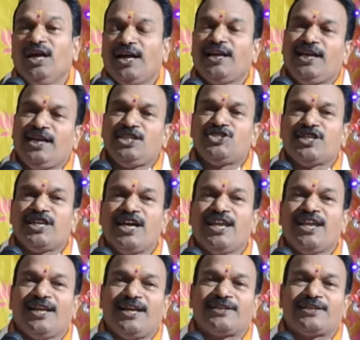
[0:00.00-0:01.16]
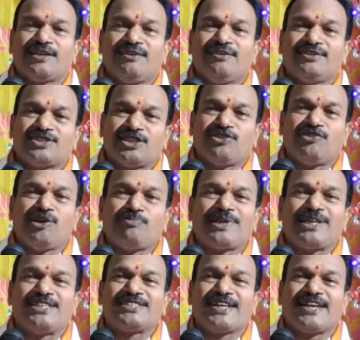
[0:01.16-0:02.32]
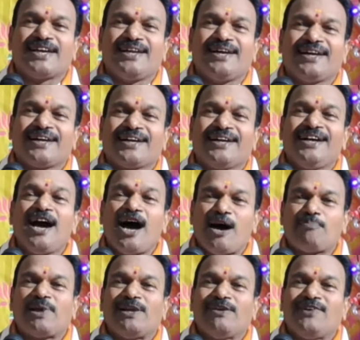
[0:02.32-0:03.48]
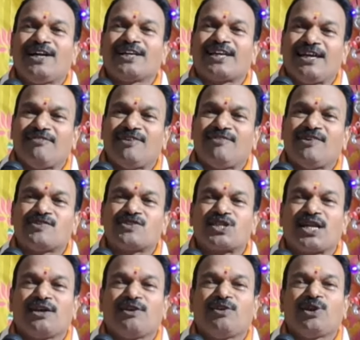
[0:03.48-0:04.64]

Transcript: అంటే ఏం చేయాలి ఆ లెటర్లో చదివినప్పుడు ఏం చేయాలా ఆ పిల్లవాడికి ఏమేమి అవసరాలు